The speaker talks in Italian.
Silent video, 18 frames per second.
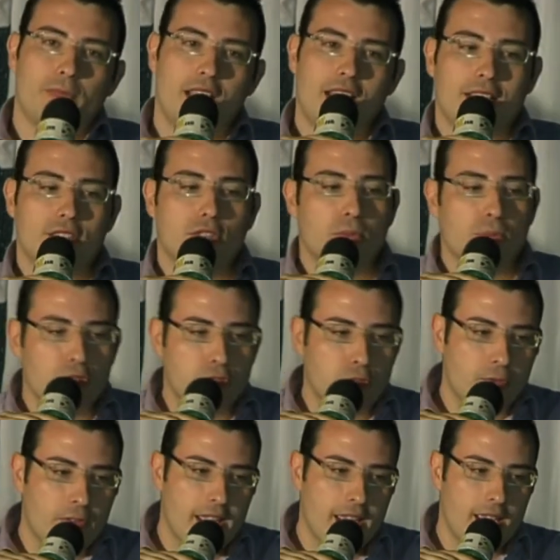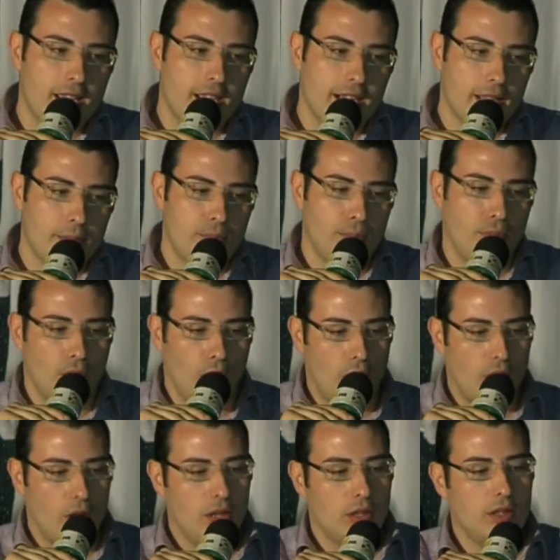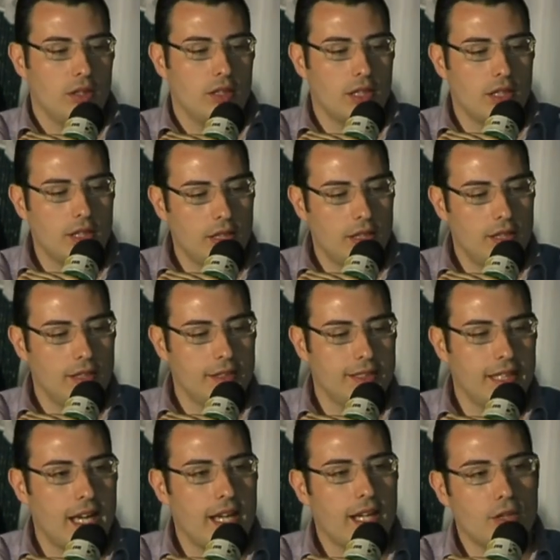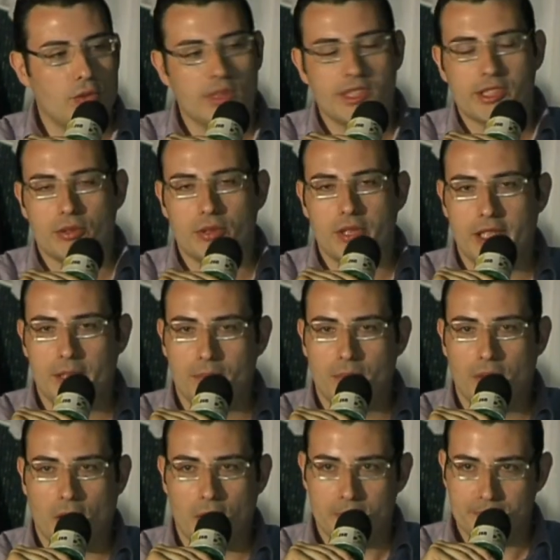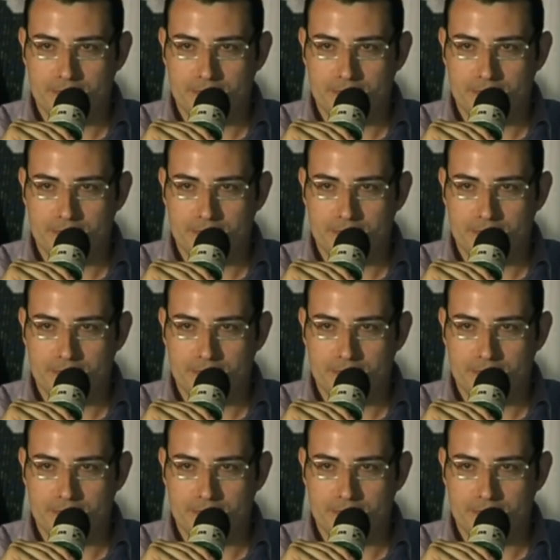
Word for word: l'atmosfera che può eh, dare questo libro.